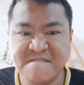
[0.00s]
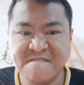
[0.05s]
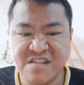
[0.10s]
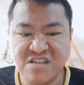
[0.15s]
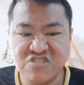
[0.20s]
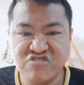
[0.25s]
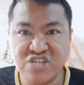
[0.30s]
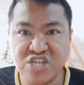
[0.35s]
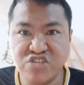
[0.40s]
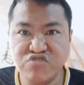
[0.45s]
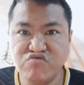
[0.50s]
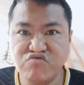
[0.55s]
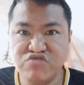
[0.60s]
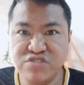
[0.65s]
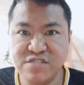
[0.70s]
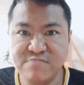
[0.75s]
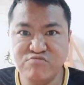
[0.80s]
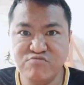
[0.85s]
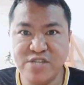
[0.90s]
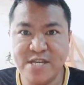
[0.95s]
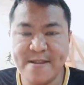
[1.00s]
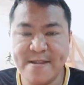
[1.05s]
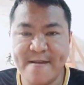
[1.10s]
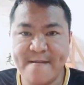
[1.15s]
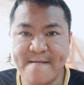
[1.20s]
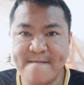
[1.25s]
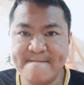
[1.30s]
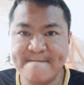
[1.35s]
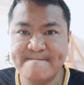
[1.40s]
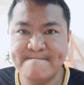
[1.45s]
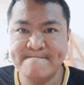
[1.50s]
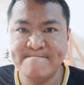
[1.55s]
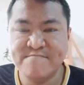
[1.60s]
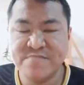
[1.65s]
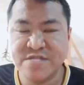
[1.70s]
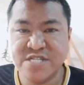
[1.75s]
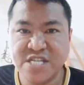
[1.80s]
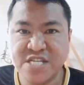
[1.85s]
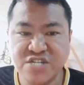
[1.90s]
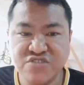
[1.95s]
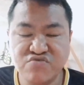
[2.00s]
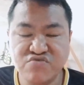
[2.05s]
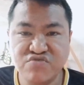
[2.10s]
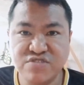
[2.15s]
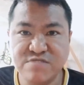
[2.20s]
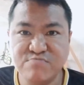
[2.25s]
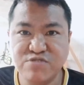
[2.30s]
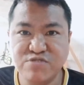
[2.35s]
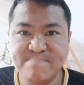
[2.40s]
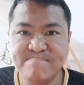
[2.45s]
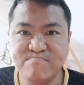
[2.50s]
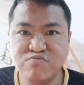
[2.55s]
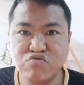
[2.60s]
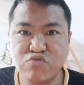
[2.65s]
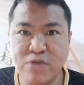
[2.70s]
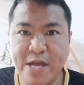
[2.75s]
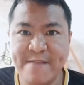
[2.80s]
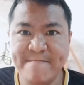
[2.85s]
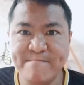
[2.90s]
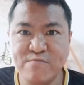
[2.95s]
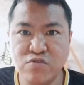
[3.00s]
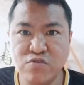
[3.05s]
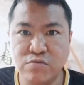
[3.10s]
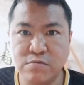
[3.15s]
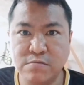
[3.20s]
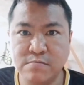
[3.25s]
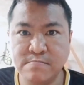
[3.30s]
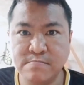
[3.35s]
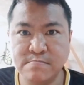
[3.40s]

Ayos, ayusin mo yan ha. Ayusin mo yung buhay mo.